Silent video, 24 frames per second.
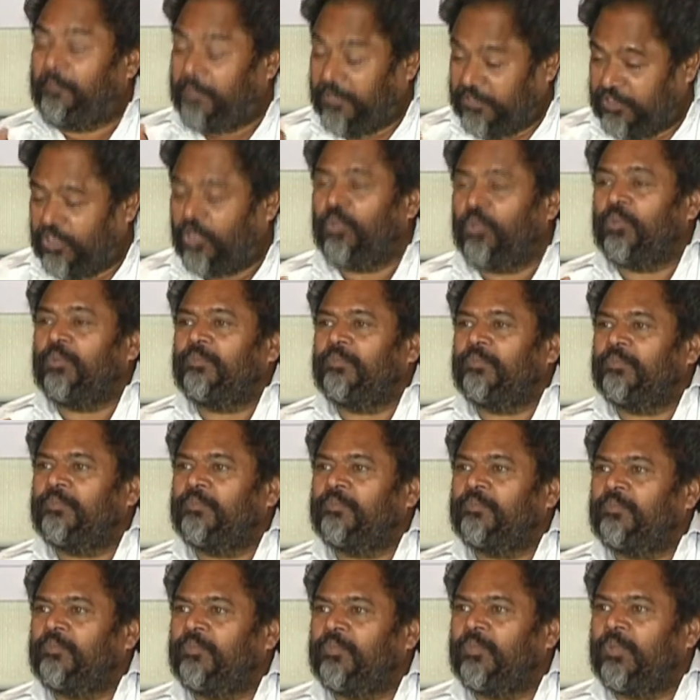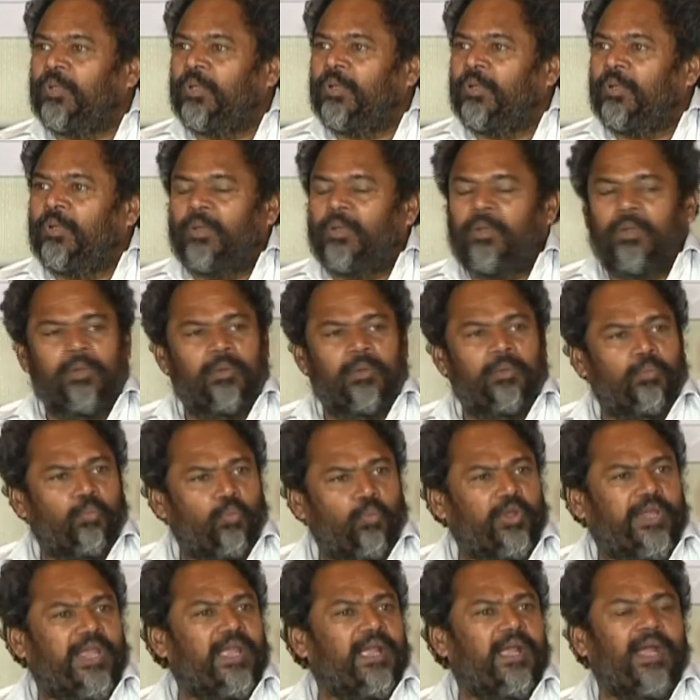ప్రజలు
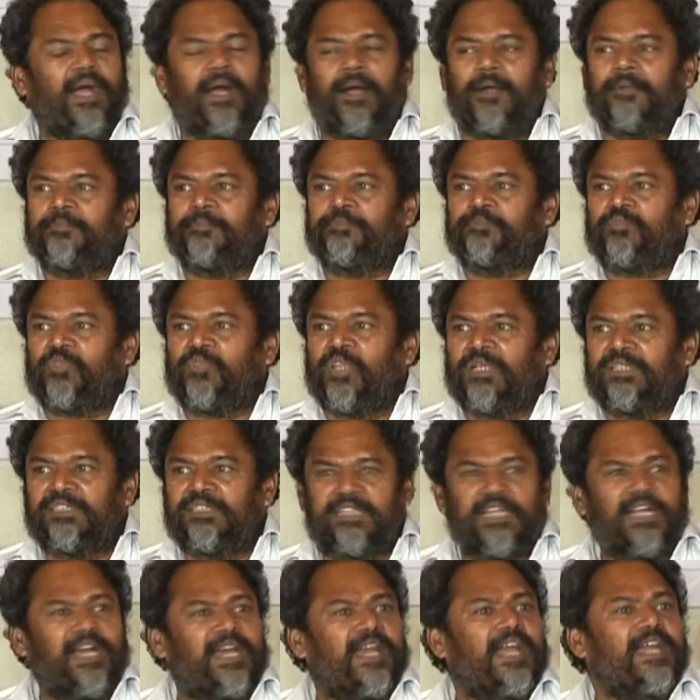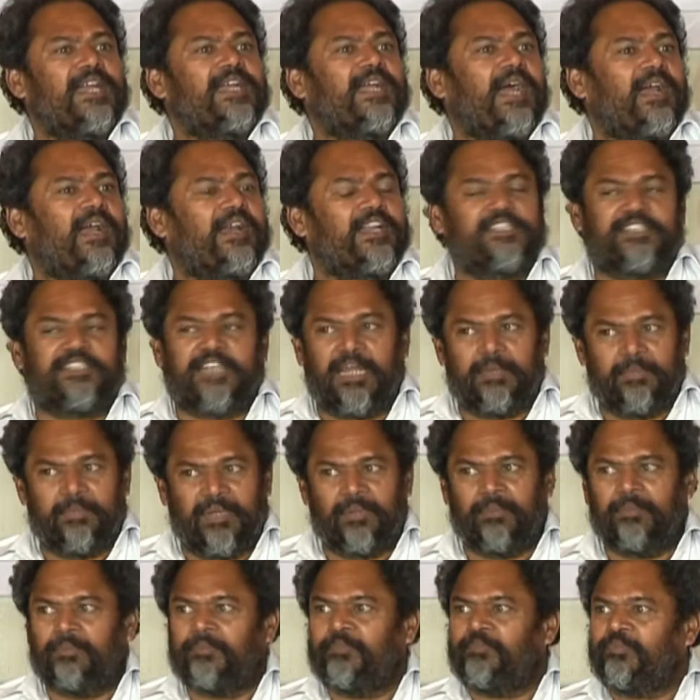ముఖ్యంగా సింగరేణి కాలనీస్
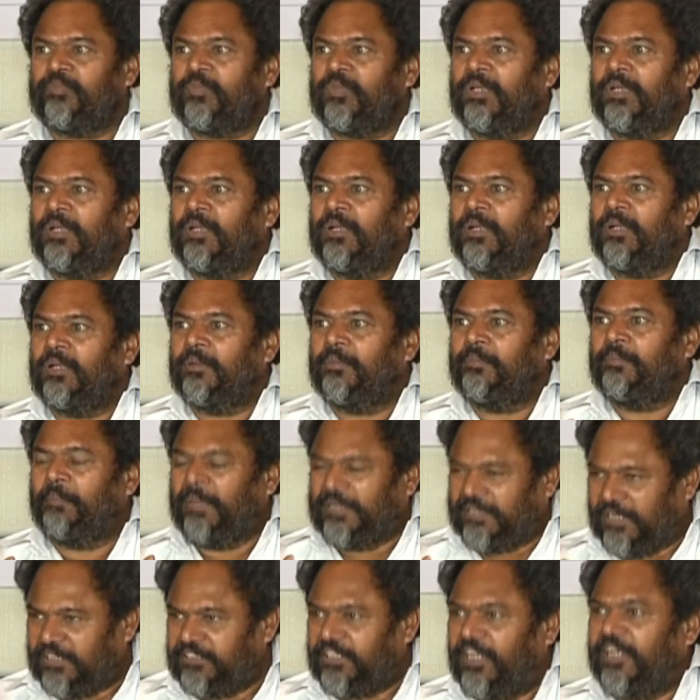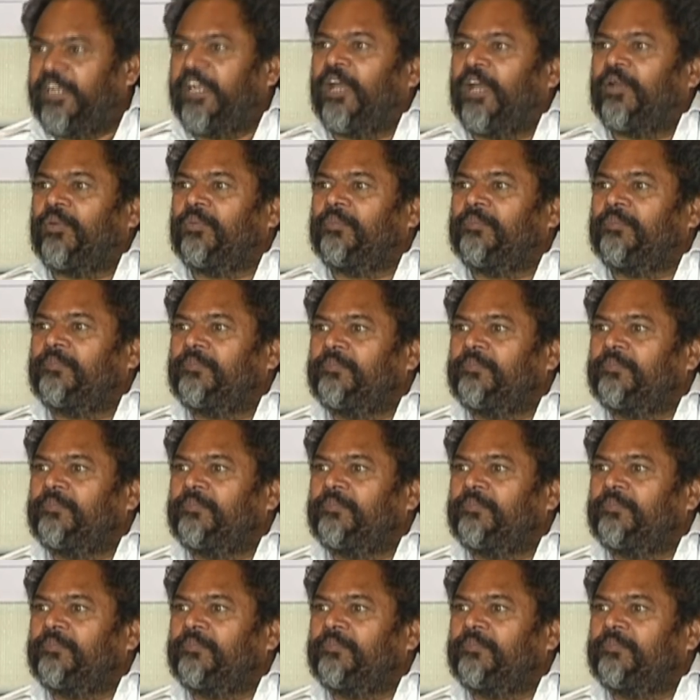చైర్మన్ భట్టాచారి గారు